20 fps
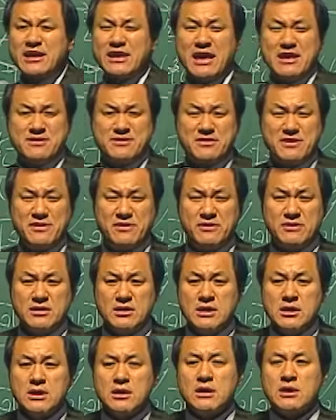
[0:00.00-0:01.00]
게 있어요.
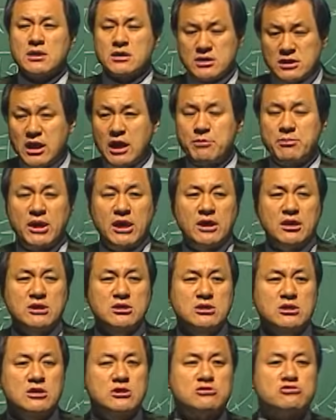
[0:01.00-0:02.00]
그 다음에
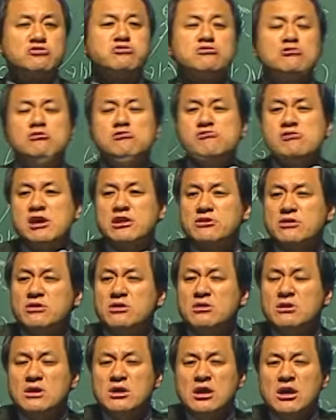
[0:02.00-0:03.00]
주를 위해서
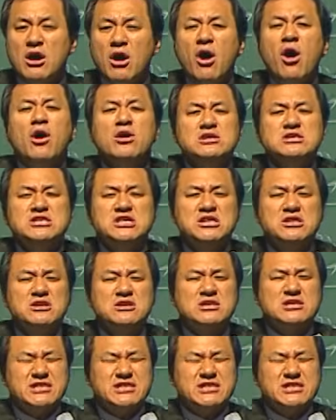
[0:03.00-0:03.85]
헌신을